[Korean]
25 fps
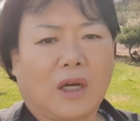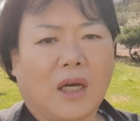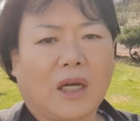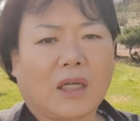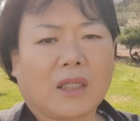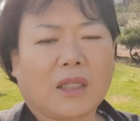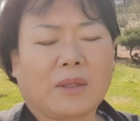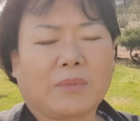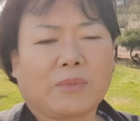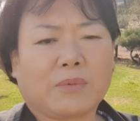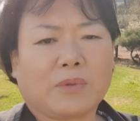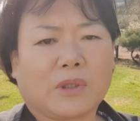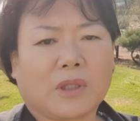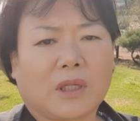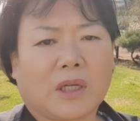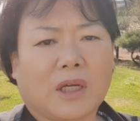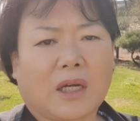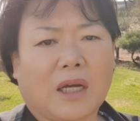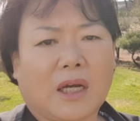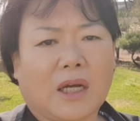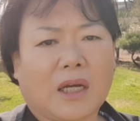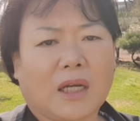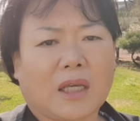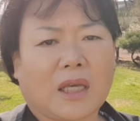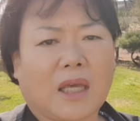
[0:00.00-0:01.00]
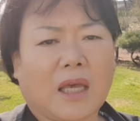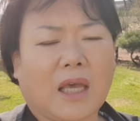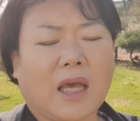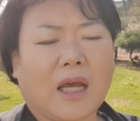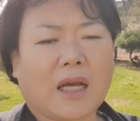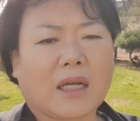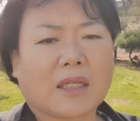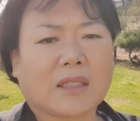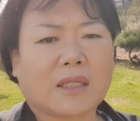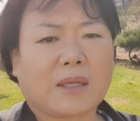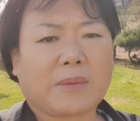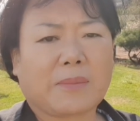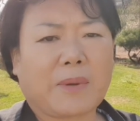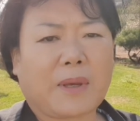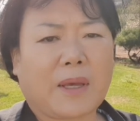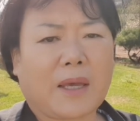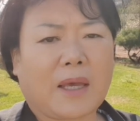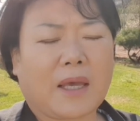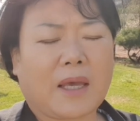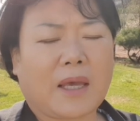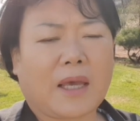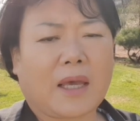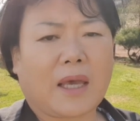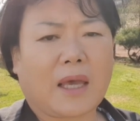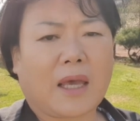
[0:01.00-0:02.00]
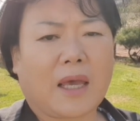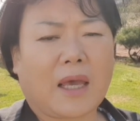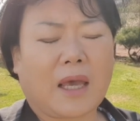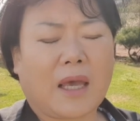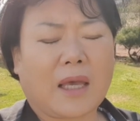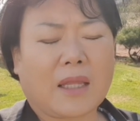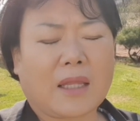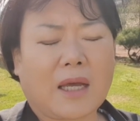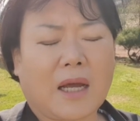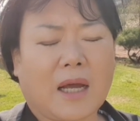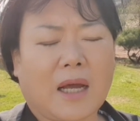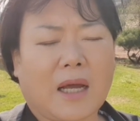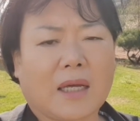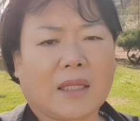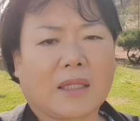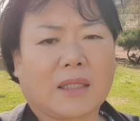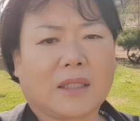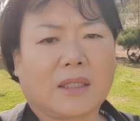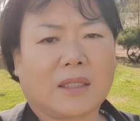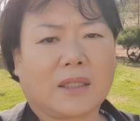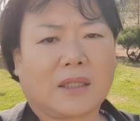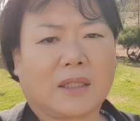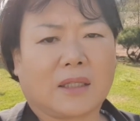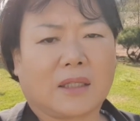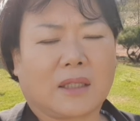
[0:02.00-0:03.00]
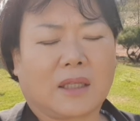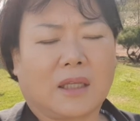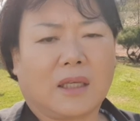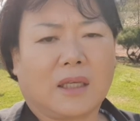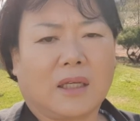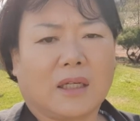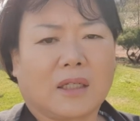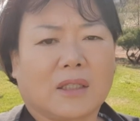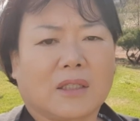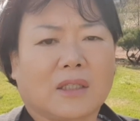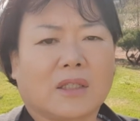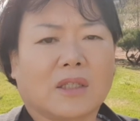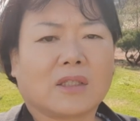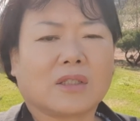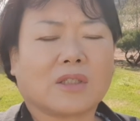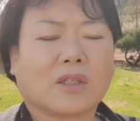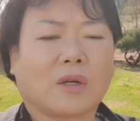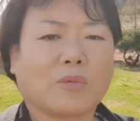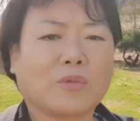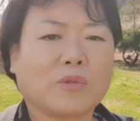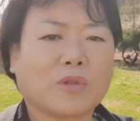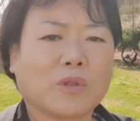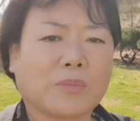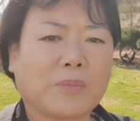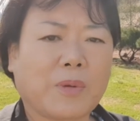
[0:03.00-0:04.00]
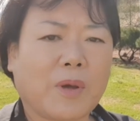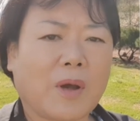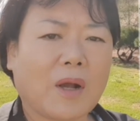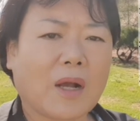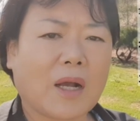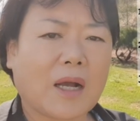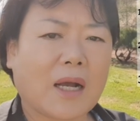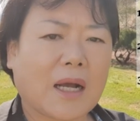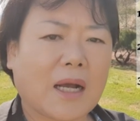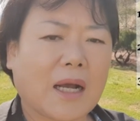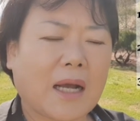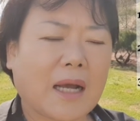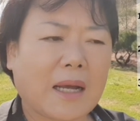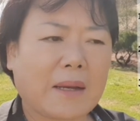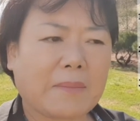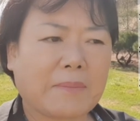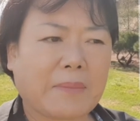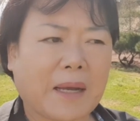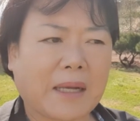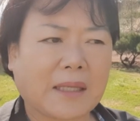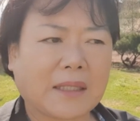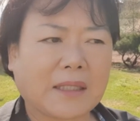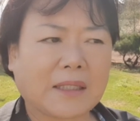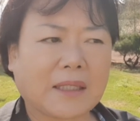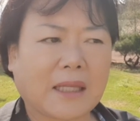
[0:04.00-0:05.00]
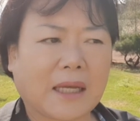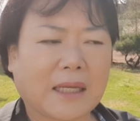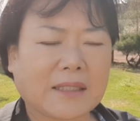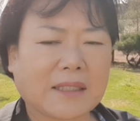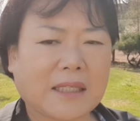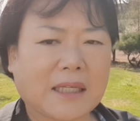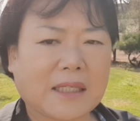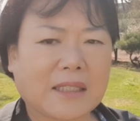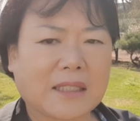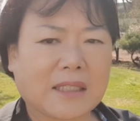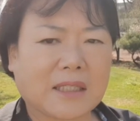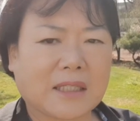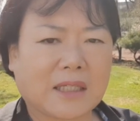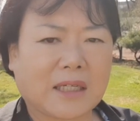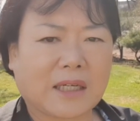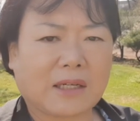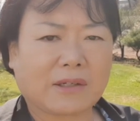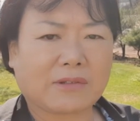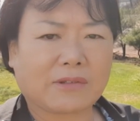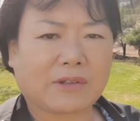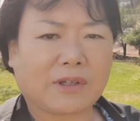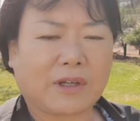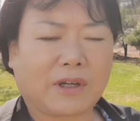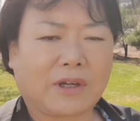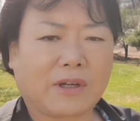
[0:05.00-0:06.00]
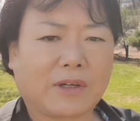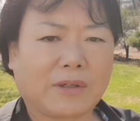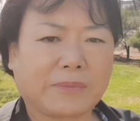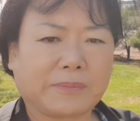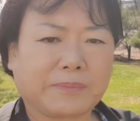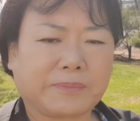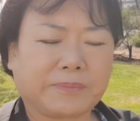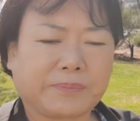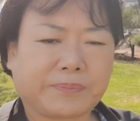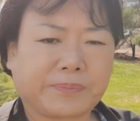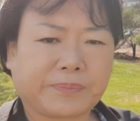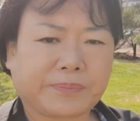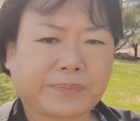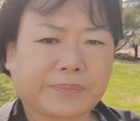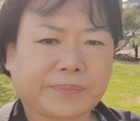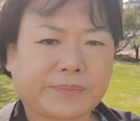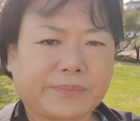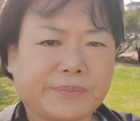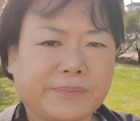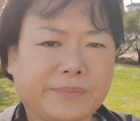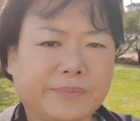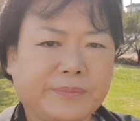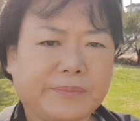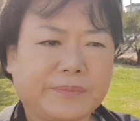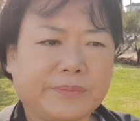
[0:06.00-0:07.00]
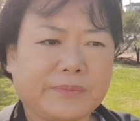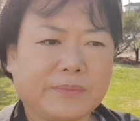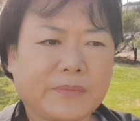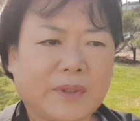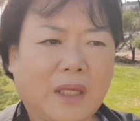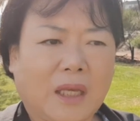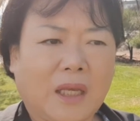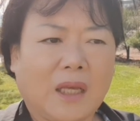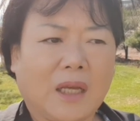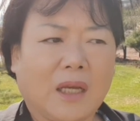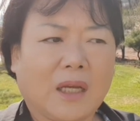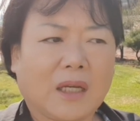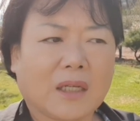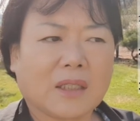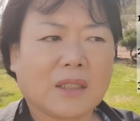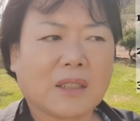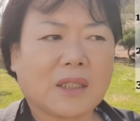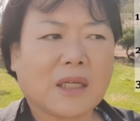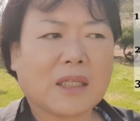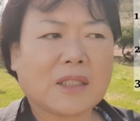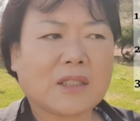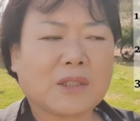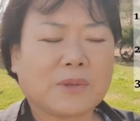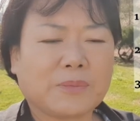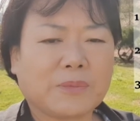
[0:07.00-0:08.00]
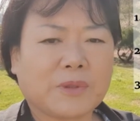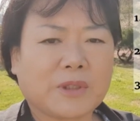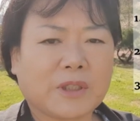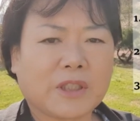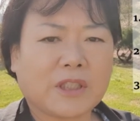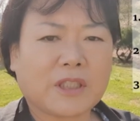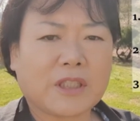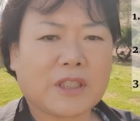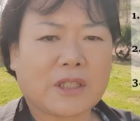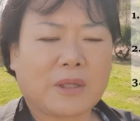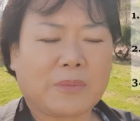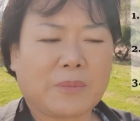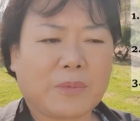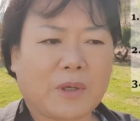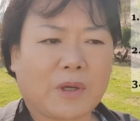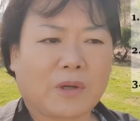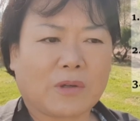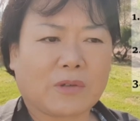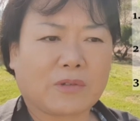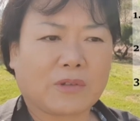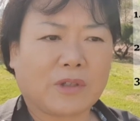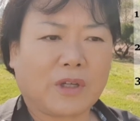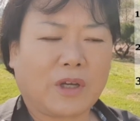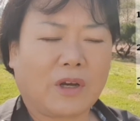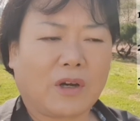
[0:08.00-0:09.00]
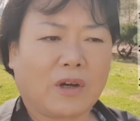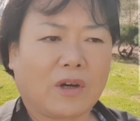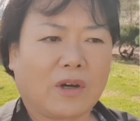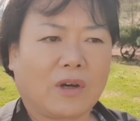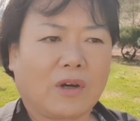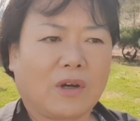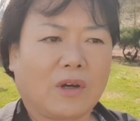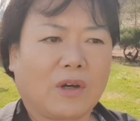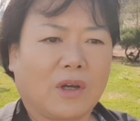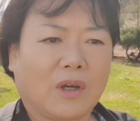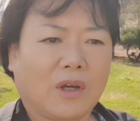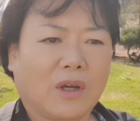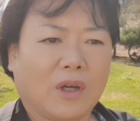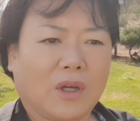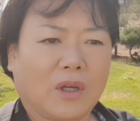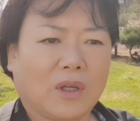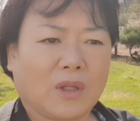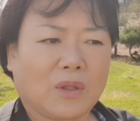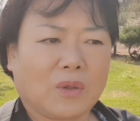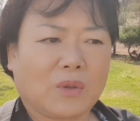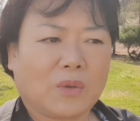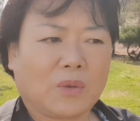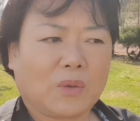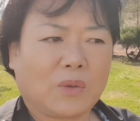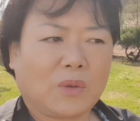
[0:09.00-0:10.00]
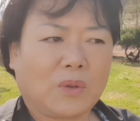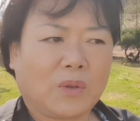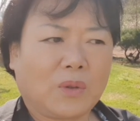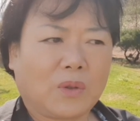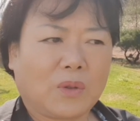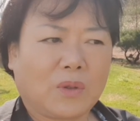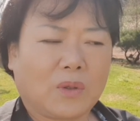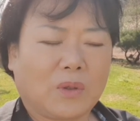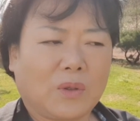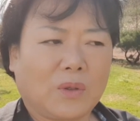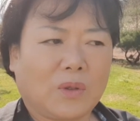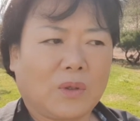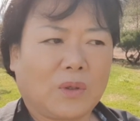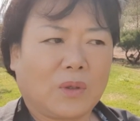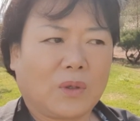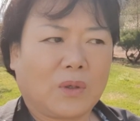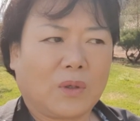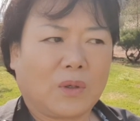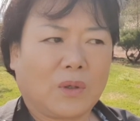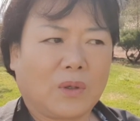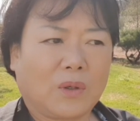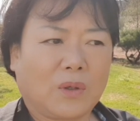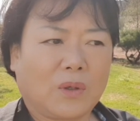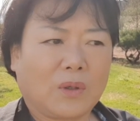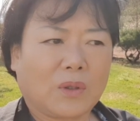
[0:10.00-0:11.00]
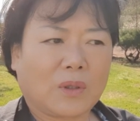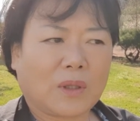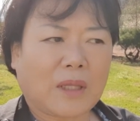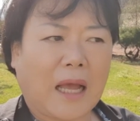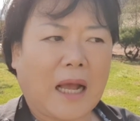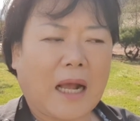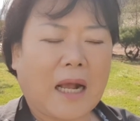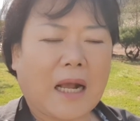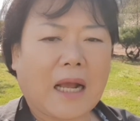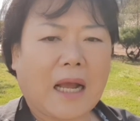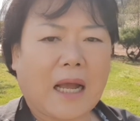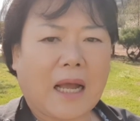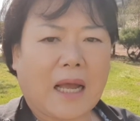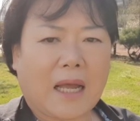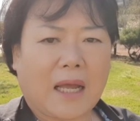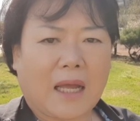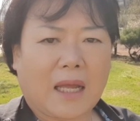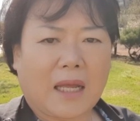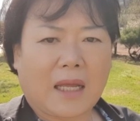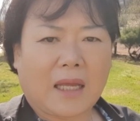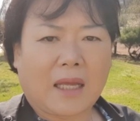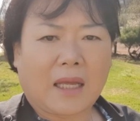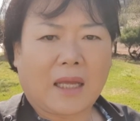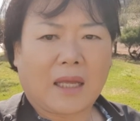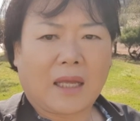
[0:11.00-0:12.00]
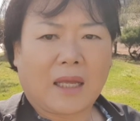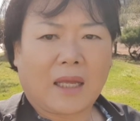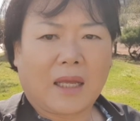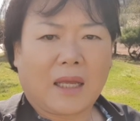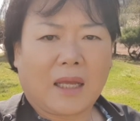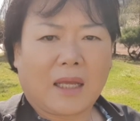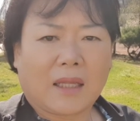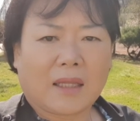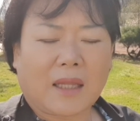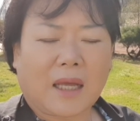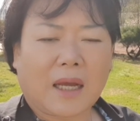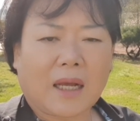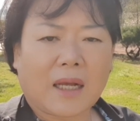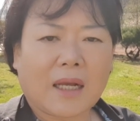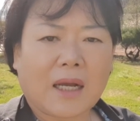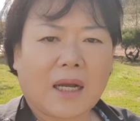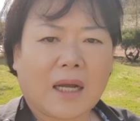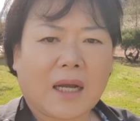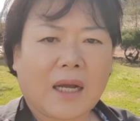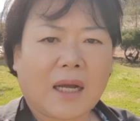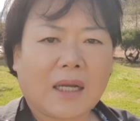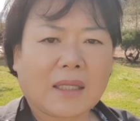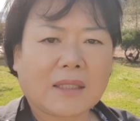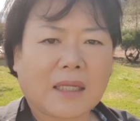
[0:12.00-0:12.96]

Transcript: 하다 보니까 계약 재배에 해당하는 그런 점수 평가가 많이 낮아지더라고요. 그게 좀 특이점이었고요. 또 어, 단가 단가가